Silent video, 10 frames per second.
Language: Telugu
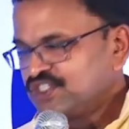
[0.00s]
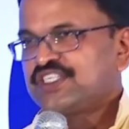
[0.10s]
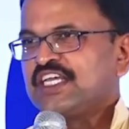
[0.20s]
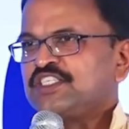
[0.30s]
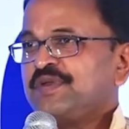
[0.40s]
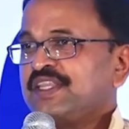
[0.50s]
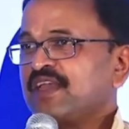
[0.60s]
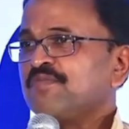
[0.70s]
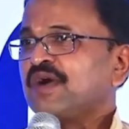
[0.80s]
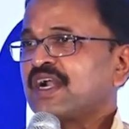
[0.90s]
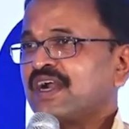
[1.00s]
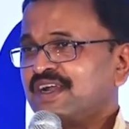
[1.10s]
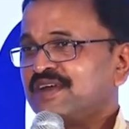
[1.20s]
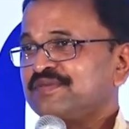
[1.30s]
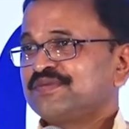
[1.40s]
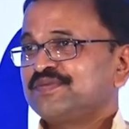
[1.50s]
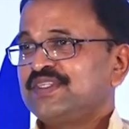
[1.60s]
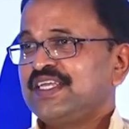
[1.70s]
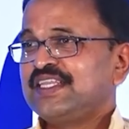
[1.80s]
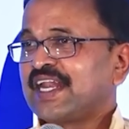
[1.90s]
స్టేజ్ మీద ఎక్కి మాట్లాడతాడు
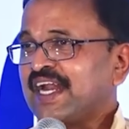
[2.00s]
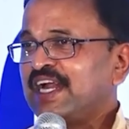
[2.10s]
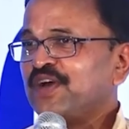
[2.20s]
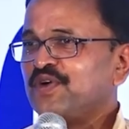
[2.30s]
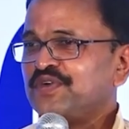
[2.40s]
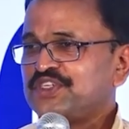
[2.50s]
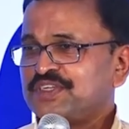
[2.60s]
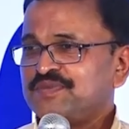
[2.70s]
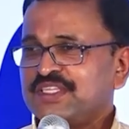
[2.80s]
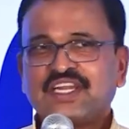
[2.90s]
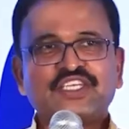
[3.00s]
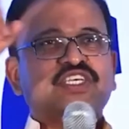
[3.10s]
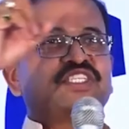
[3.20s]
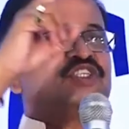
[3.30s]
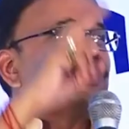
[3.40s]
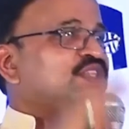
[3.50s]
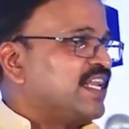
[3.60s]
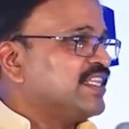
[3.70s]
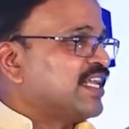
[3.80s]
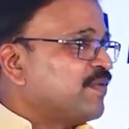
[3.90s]
ఇది రెండవ విషయం ఇది తేలింది
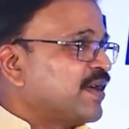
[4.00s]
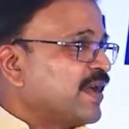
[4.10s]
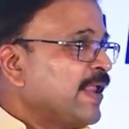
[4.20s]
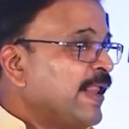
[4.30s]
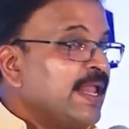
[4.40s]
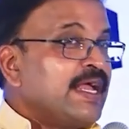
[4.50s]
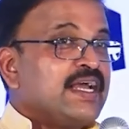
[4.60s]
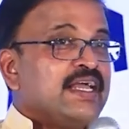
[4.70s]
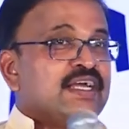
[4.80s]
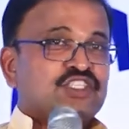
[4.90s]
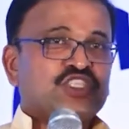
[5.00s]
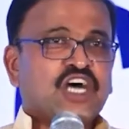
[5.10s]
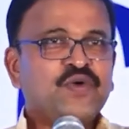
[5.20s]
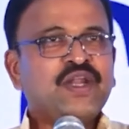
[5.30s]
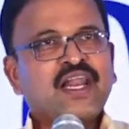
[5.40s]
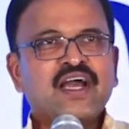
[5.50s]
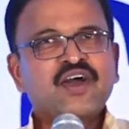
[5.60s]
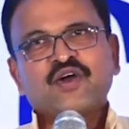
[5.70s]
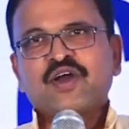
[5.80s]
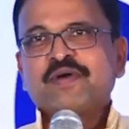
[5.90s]
తేలిందనమాట సావును
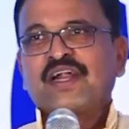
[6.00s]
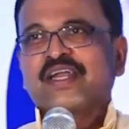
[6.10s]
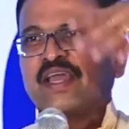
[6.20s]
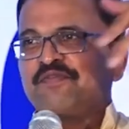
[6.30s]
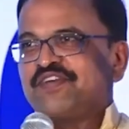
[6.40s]
ఎలాగో కూడా మన టైం